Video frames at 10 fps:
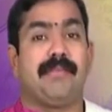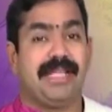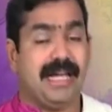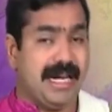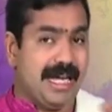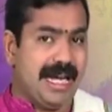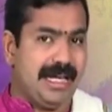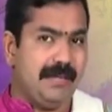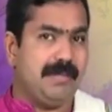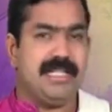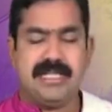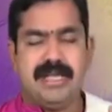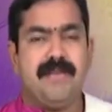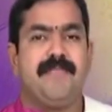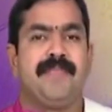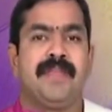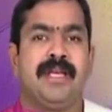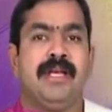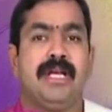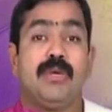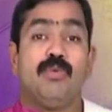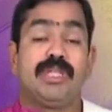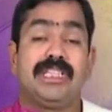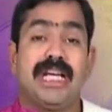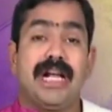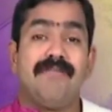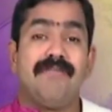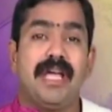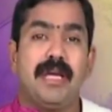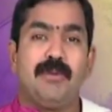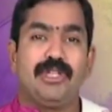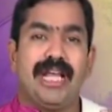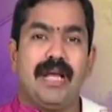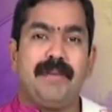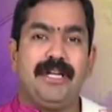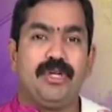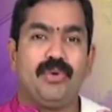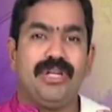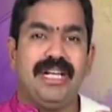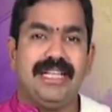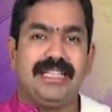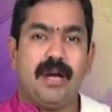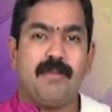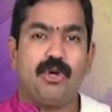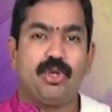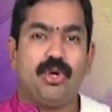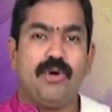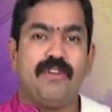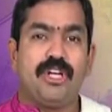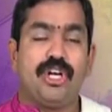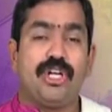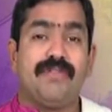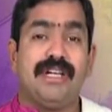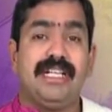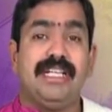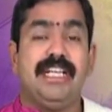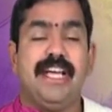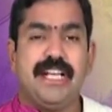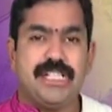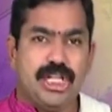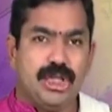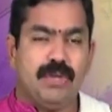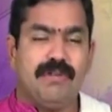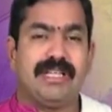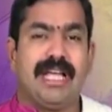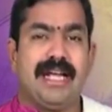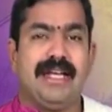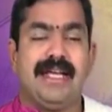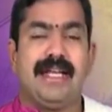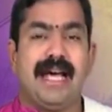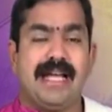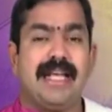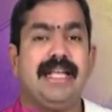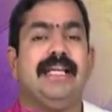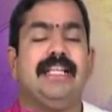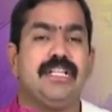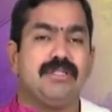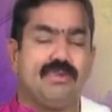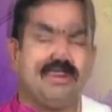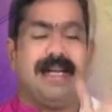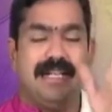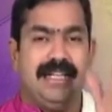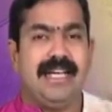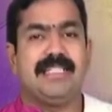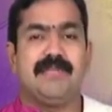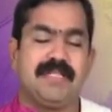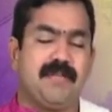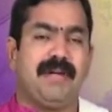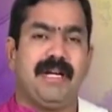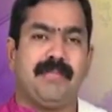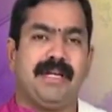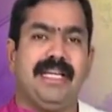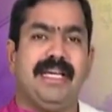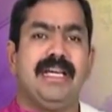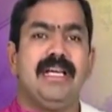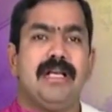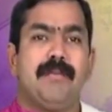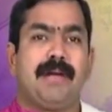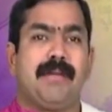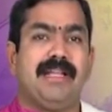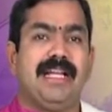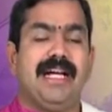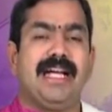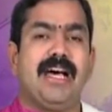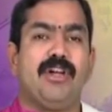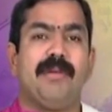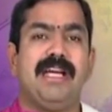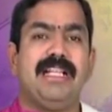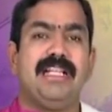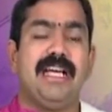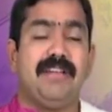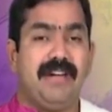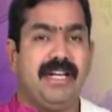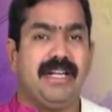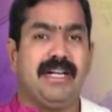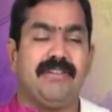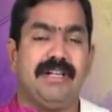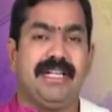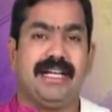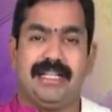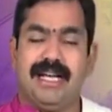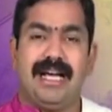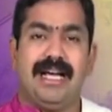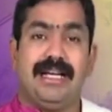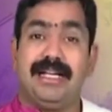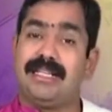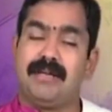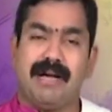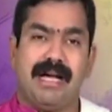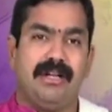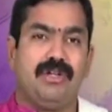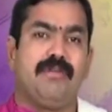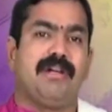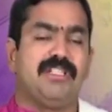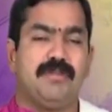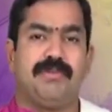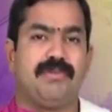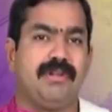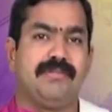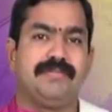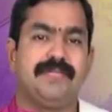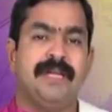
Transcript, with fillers: ప్రమద గణాలని పిలిచి ఉత్తరం వైపు తలపెట్టుకుని నిద్రపోతూ ఉన్నటువంటి ఏ జంతువు తలనైనా నరికి తీసుకురండి అని చెప్పి చెప్పేటప్పటికీ ప్రమదగణాలు బయలుదేరి వెళ్ళినటువంటి కథ గత భాగంలో మనం చెప్పుకున్నాం